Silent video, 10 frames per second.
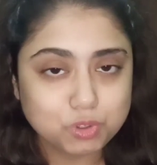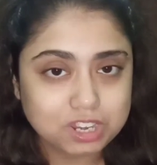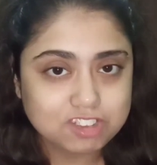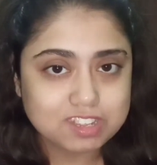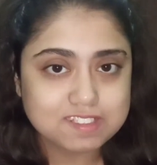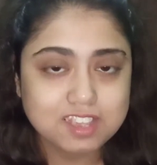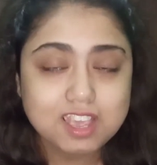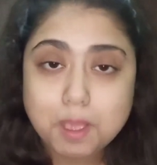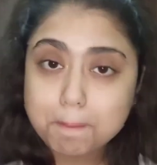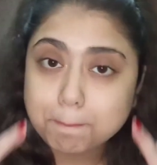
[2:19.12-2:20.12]
চলে এসেছি
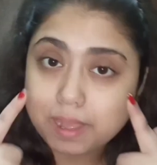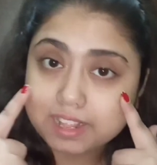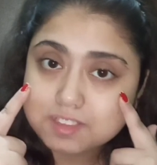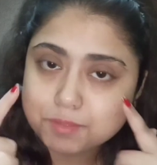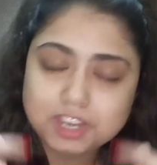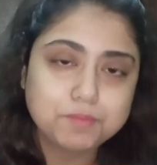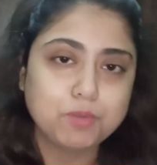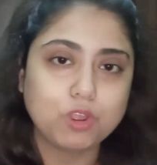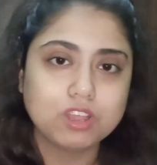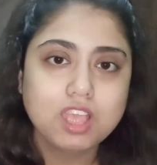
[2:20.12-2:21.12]
পাঁচ মিনিট
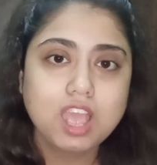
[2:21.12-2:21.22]
পর